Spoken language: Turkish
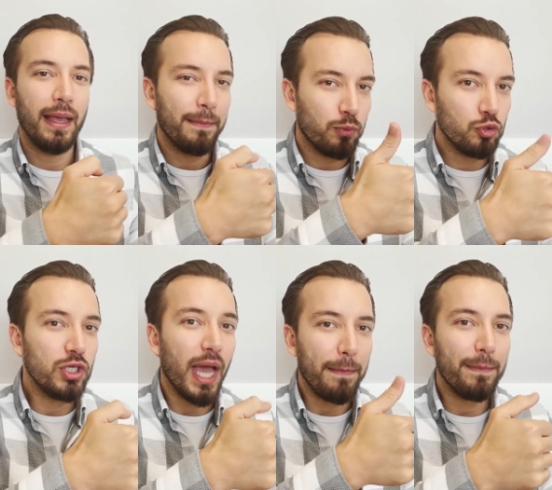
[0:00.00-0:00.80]
Bunu
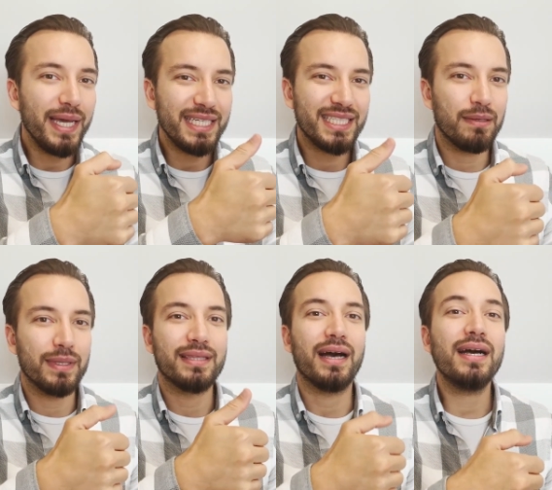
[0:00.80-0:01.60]
yapma
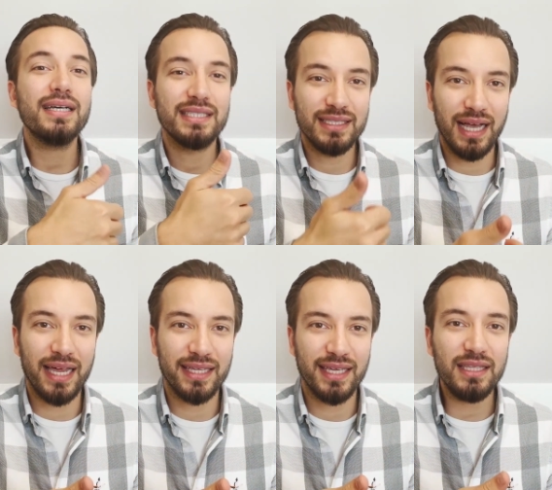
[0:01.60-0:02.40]
işlemi daha hızlı
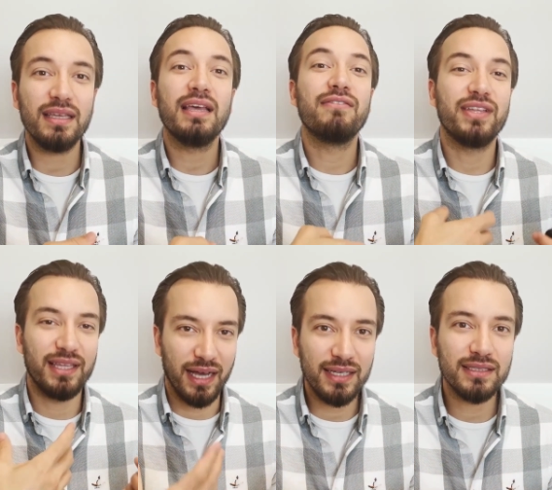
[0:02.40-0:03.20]
hareket ve
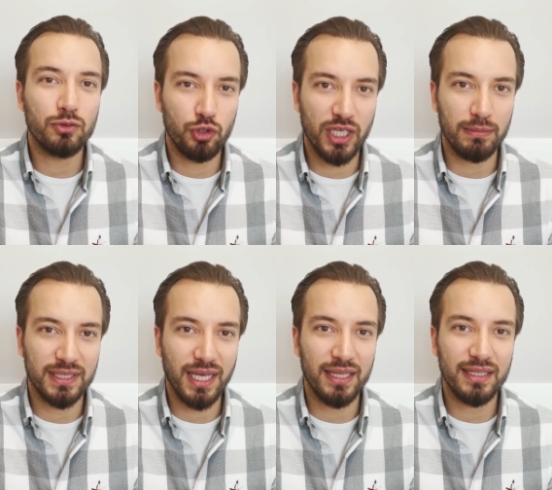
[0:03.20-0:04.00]
daha hızlı tüketme
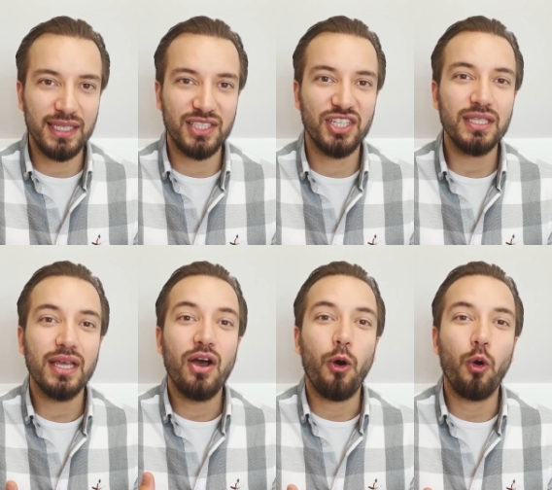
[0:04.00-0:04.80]
sağladığı için
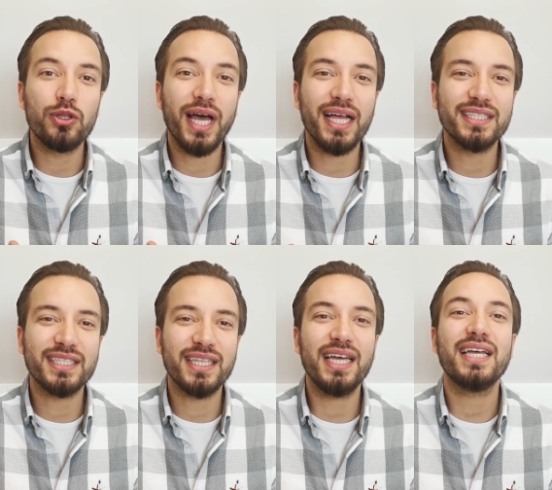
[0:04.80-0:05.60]

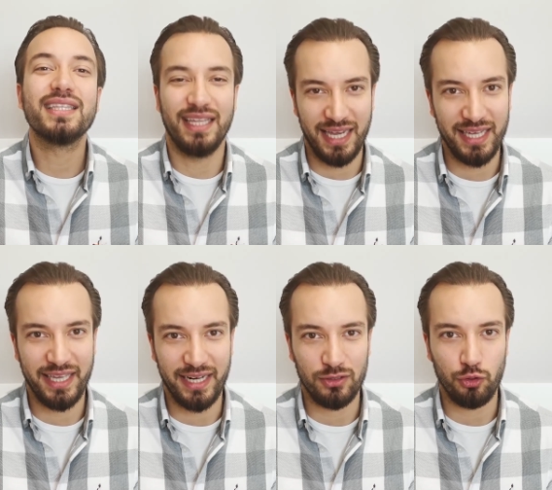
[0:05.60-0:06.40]
odağınızı da daha
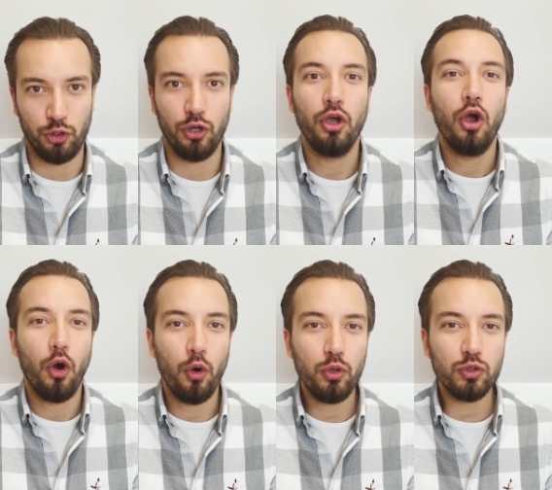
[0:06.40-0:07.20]
iyi arttırıyor.
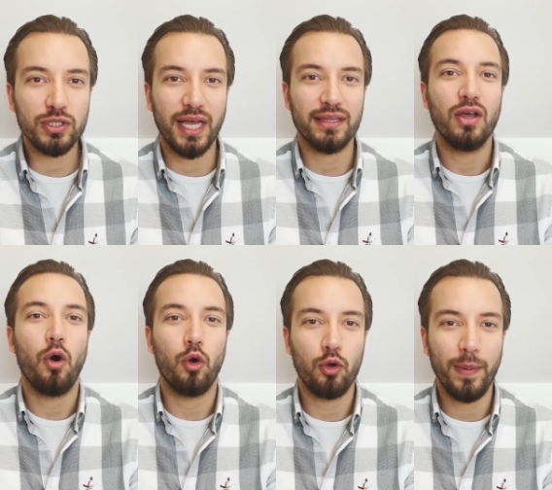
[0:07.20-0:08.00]
O yüzden
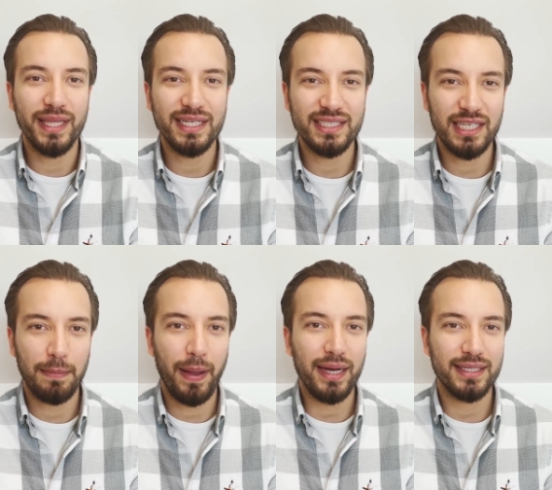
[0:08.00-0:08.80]
okumalarınızı
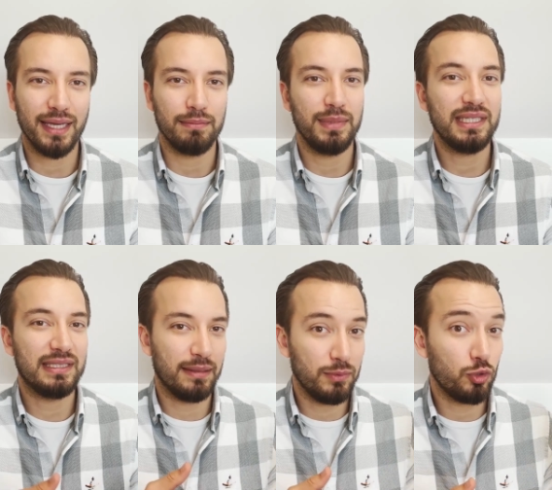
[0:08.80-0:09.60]
yaparken, bir
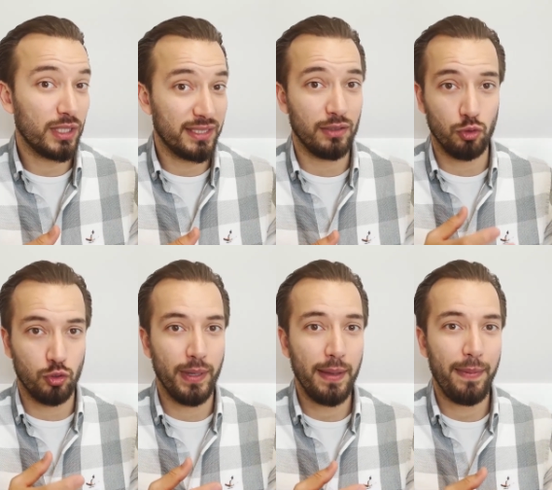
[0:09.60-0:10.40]
kitap üzerinden
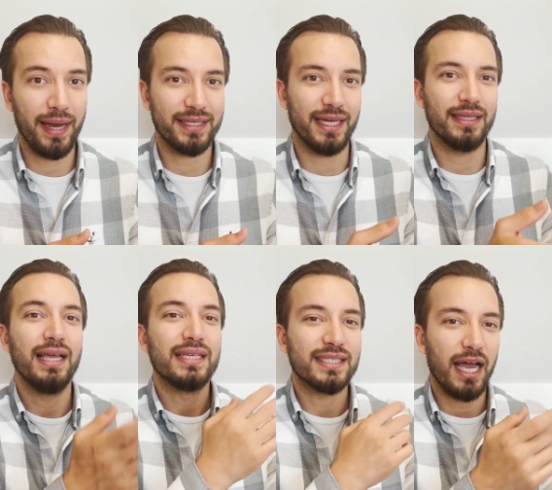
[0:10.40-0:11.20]
okuma yaparken
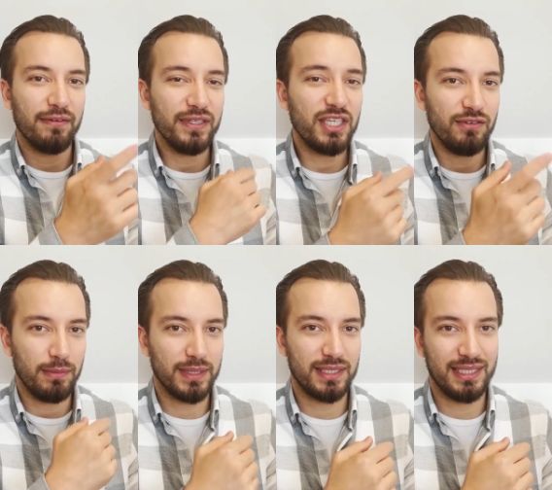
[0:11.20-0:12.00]
sayfa
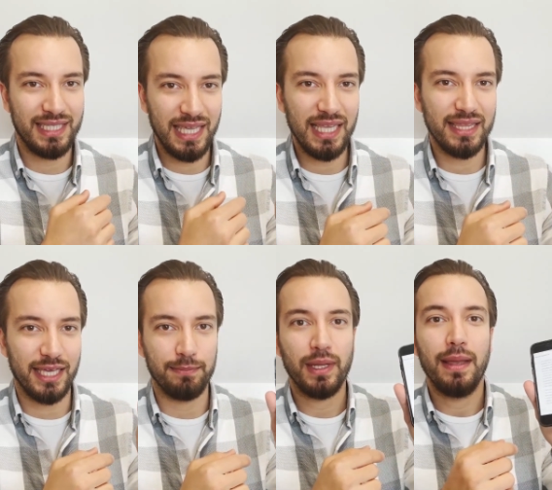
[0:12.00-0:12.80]
çevirmesi değil
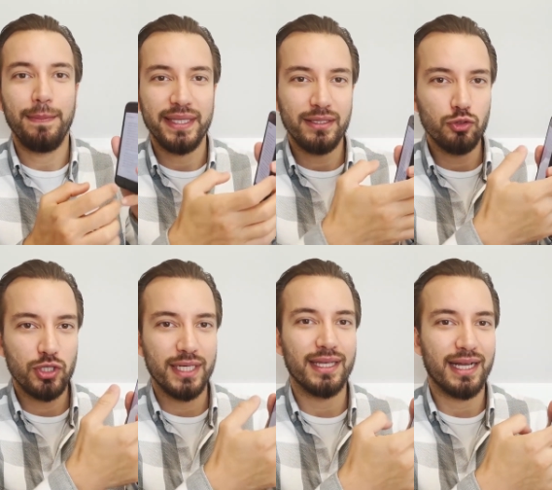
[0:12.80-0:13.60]
de metin
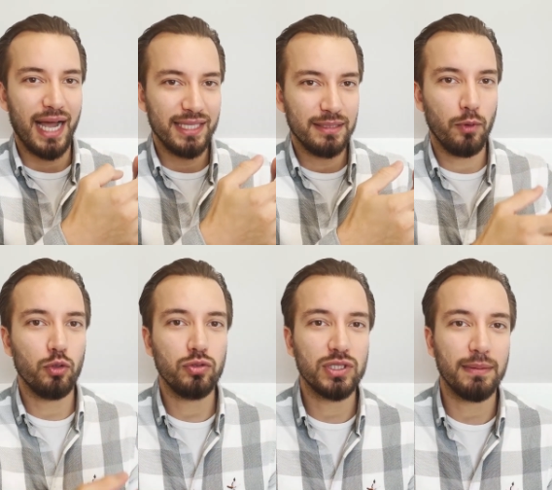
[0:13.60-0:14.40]
üzerinde kaydırma
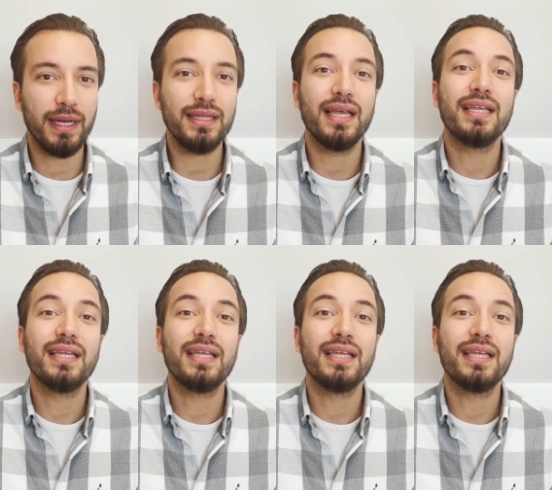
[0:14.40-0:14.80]
olduğu zaman